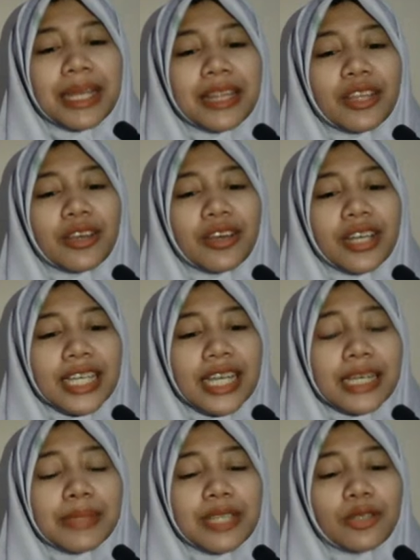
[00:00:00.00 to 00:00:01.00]
meteor
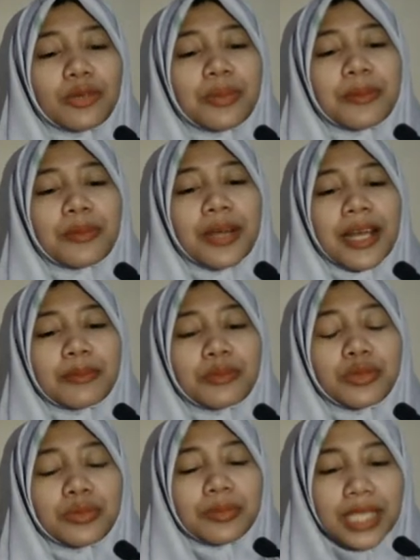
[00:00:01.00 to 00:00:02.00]
yang menyentuh permukaan
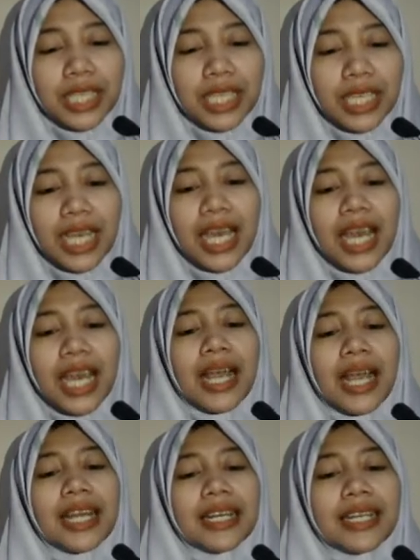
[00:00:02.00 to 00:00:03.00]
bumi
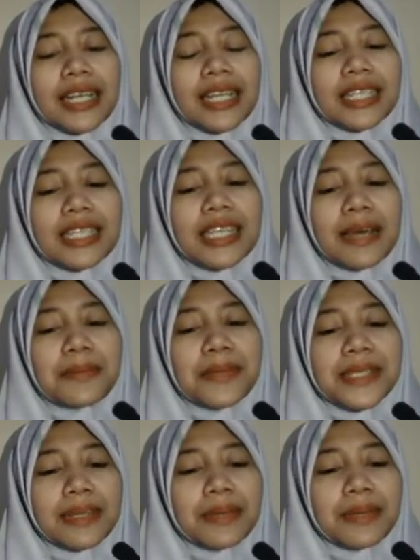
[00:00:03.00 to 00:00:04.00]
karena tidak
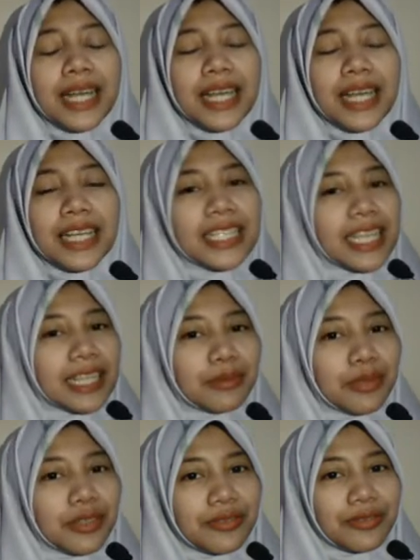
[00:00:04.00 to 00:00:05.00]
habis terbakar di
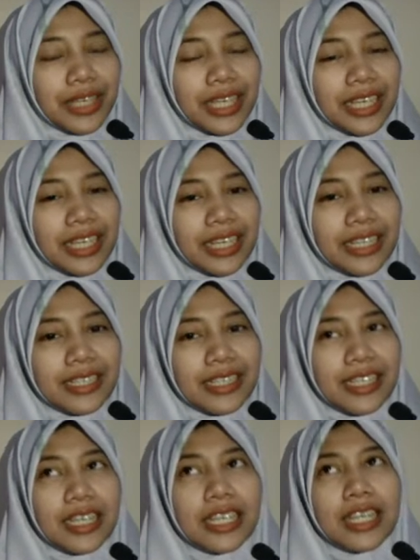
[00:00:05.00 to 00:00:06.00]
atmosfer.
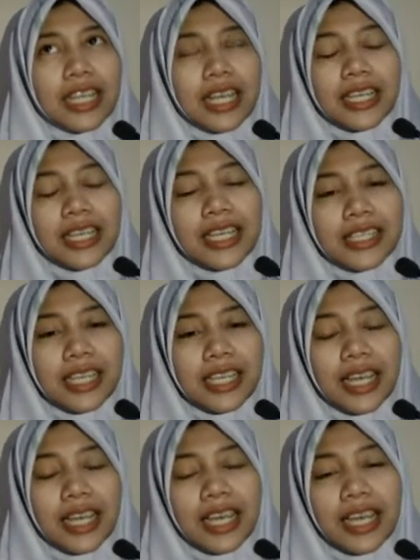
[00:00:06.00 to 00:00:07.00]
Jadi ketika ada
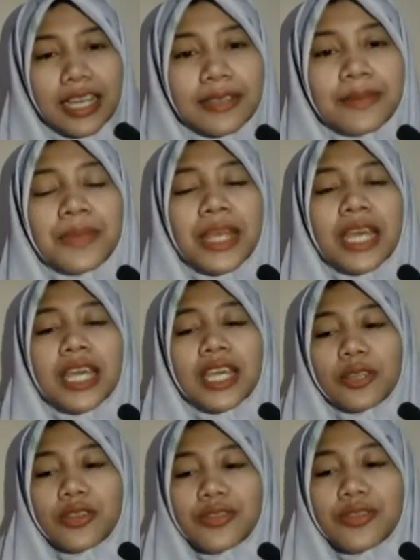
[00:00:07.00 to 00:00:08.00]
gesekan
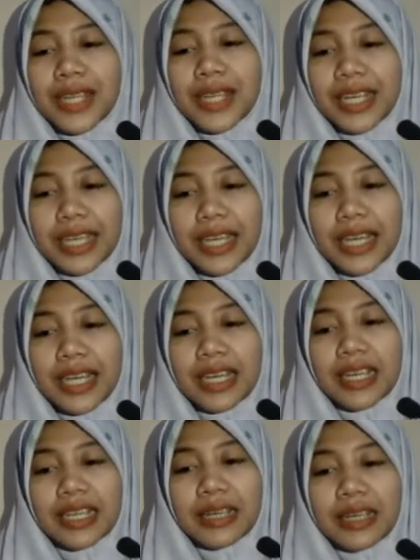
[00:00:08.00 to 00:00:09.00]
itu sebenarnya
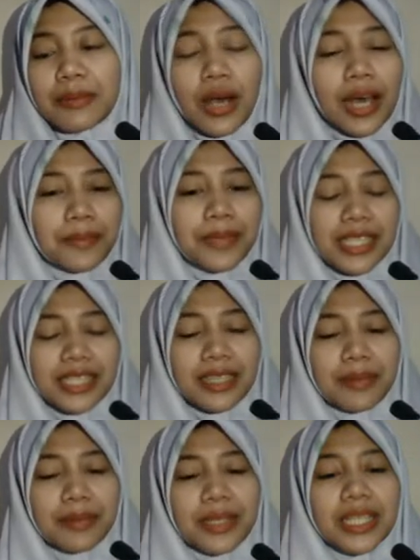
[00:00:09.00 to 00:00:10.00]
uh, mau habis,
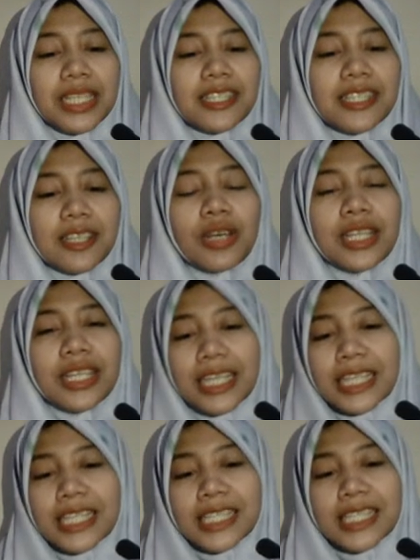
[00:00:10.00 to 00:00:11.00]
tapi di situ
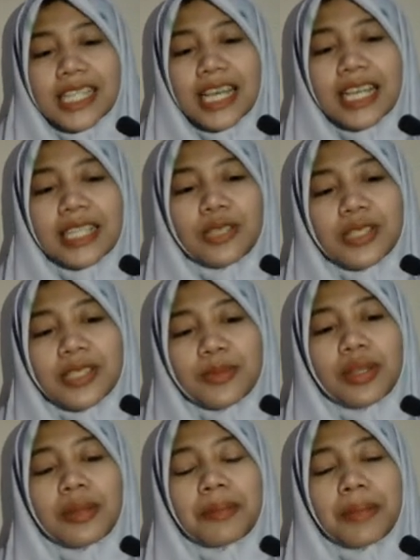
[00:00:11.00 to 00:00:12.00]
ketika ada sisa itu
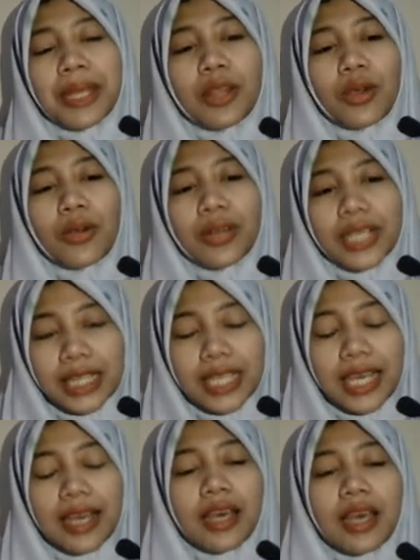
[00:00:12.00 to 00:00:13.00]
disebut meteorit
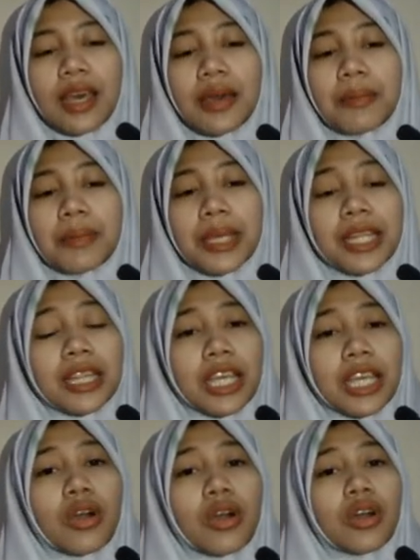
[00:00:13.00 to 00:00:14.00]
ya.
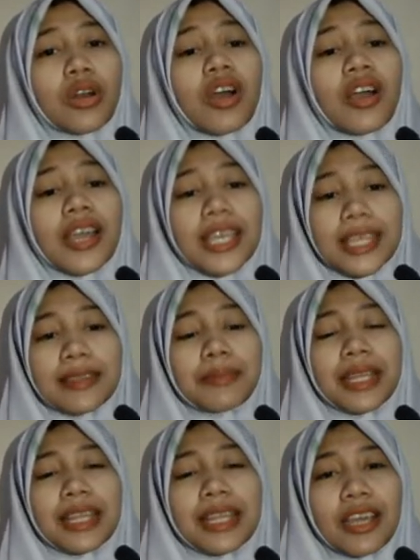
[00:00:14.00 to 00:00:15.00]
Meteoroid,
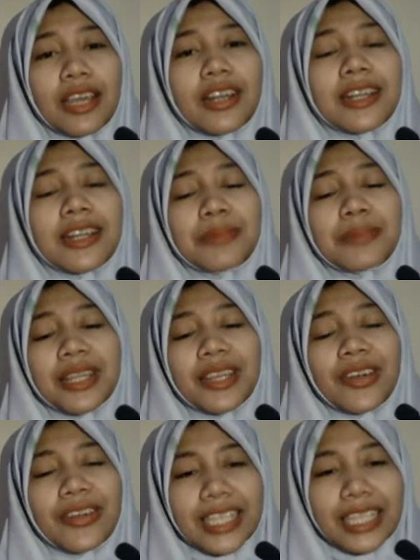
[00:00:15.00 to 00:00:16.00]
meteor dan
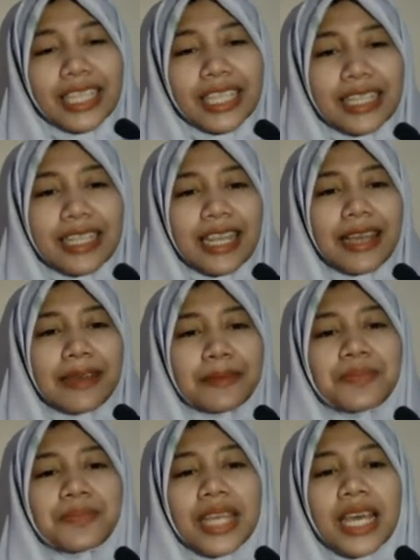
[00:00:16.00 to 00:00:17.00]
meteorit.
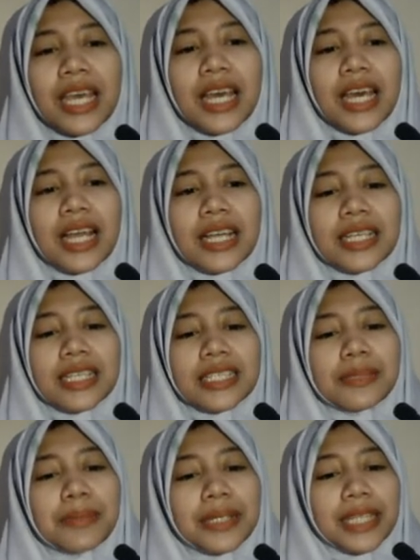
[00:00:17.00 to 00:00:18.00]
Nah,
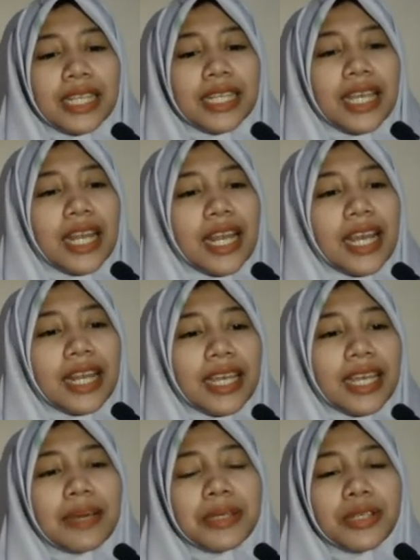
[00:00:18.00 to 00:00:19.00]
seperti ini anak-anak
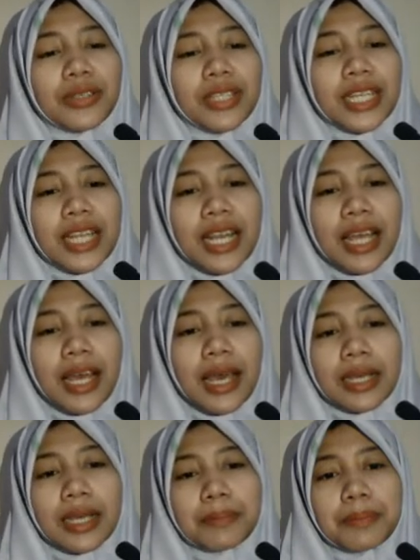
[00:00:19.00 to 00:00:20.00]
ya berikut
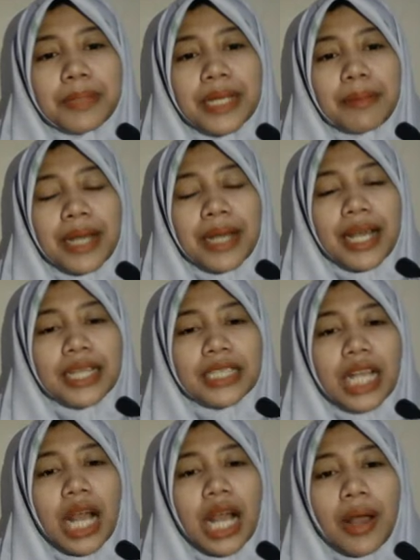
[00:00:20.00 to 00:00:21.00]
adalah penampakan
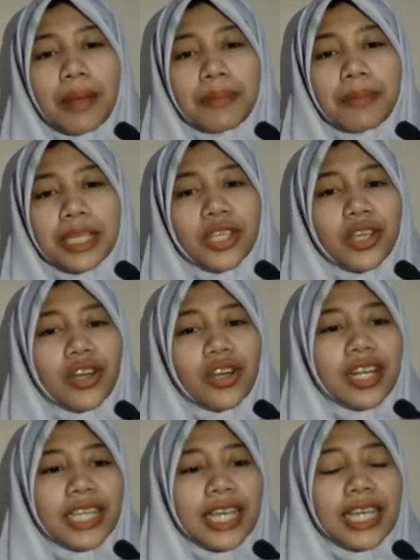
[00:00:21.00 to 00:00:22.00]
kawah
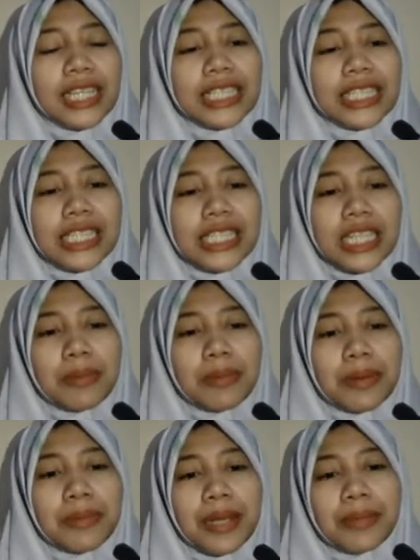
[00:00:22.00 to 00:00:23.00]
meteor yang terjadi
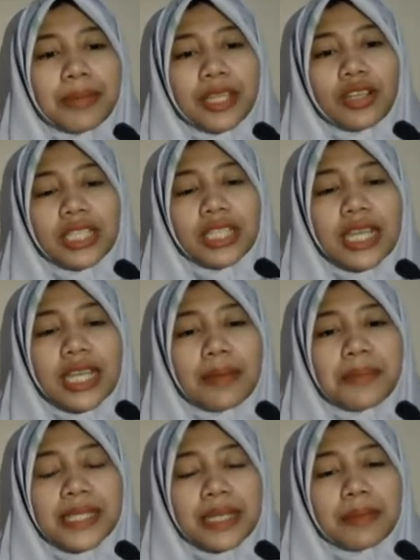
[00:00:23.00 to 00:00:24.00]
apabila meteor tidak
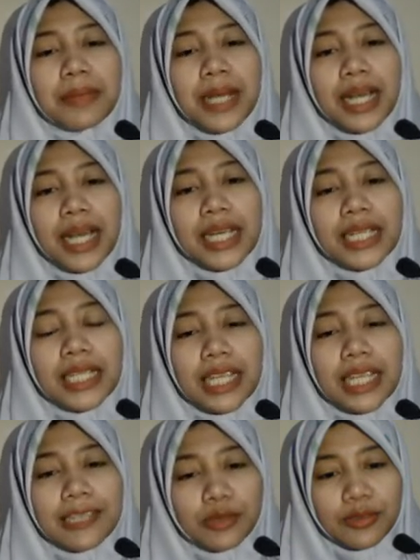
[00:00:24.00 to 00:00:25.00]
habis terbakar di
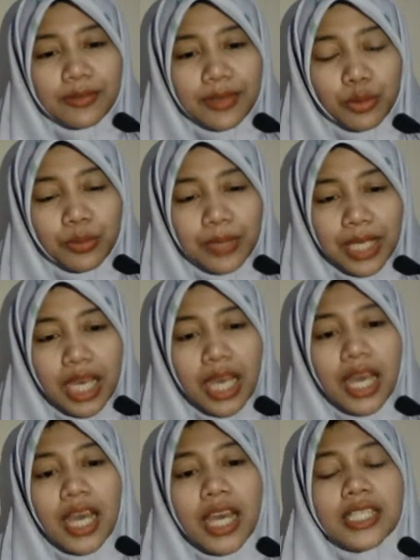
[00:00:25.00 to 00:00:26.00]
atmosfer bumi
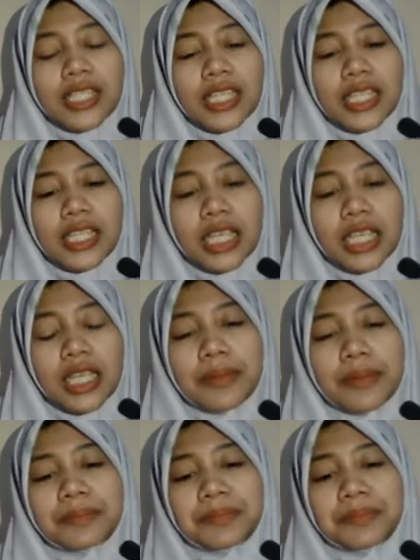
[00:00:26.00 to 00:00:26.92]
jadi